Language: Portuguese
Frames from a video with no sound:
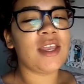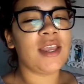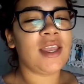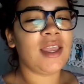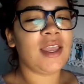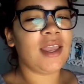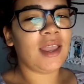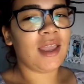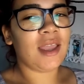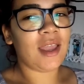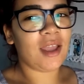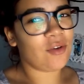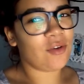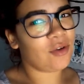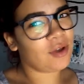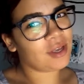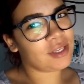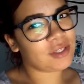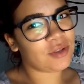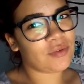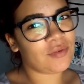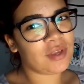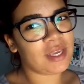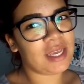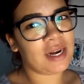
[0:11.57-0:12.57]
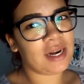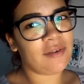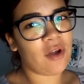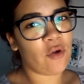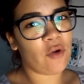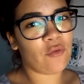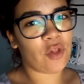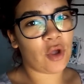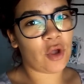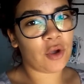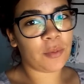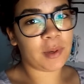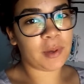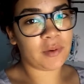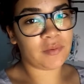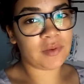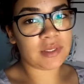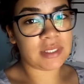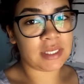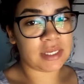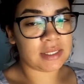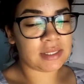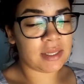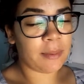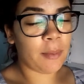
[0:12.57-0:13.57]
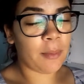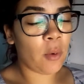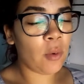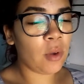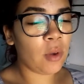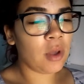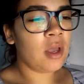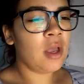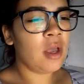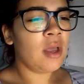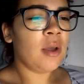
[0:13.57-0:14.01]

e eu resolvi gravar um vlog para vocês, tá bom?